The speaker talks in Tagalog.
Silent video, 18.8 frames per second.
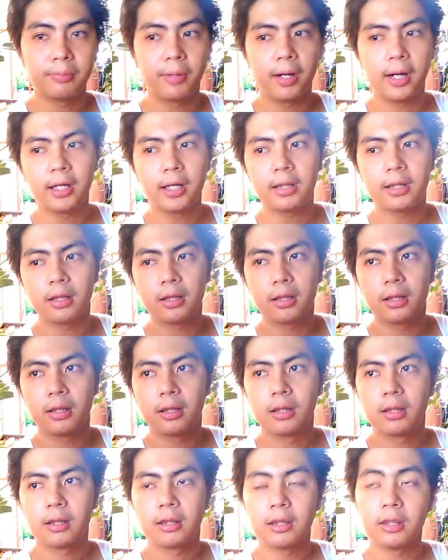Smart,
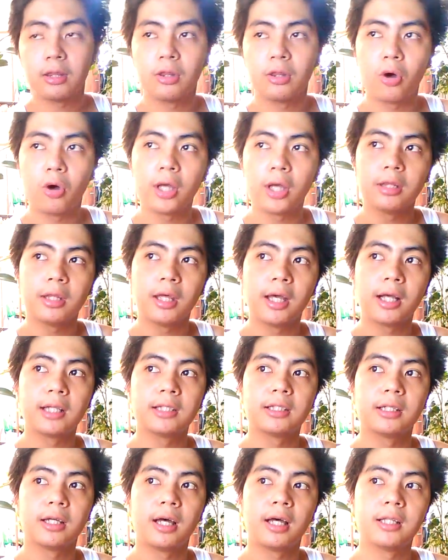Token
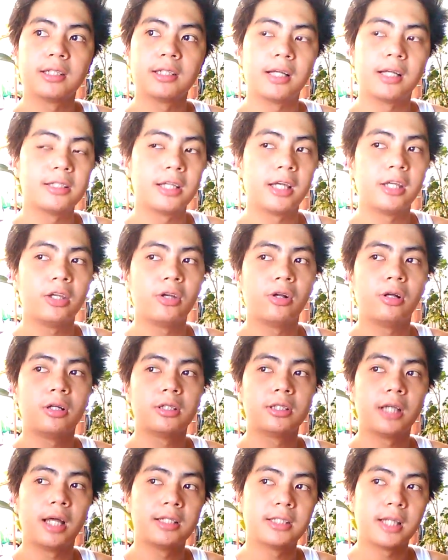Text at Sun,
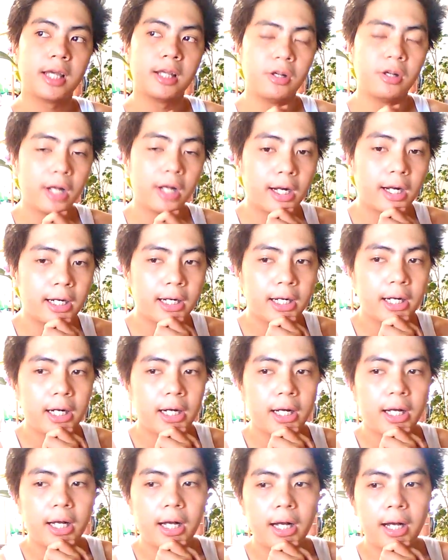Sun Cellular.
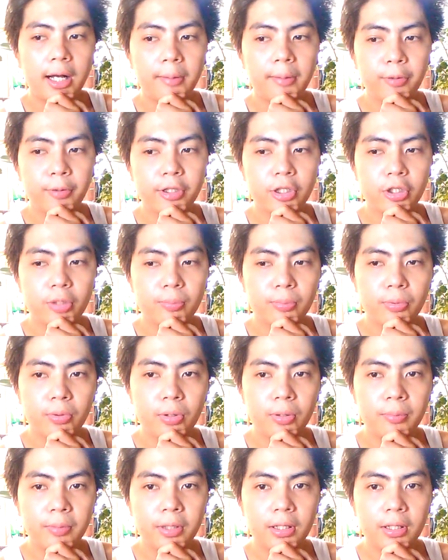Uh, pwede nyo
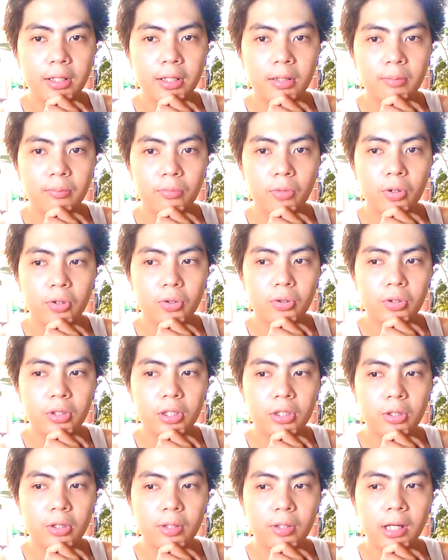po kaming boto
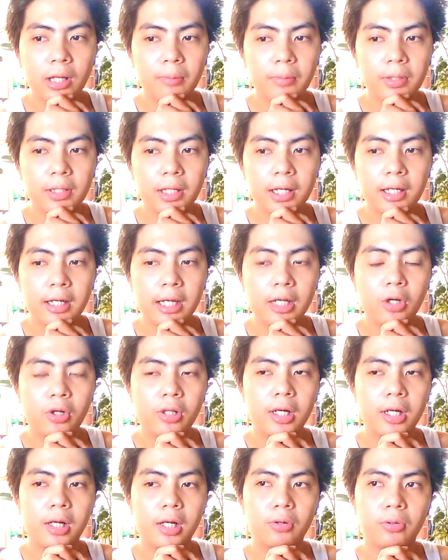dito gamit ang
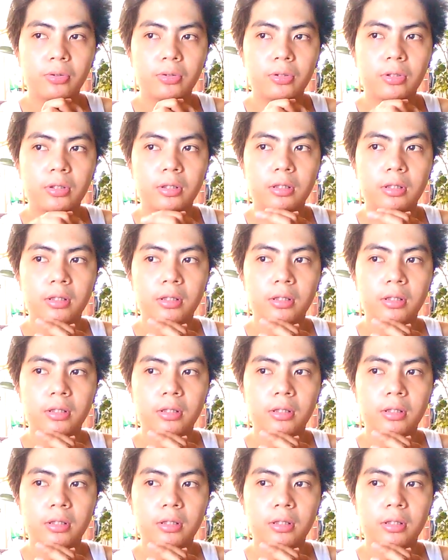regular load.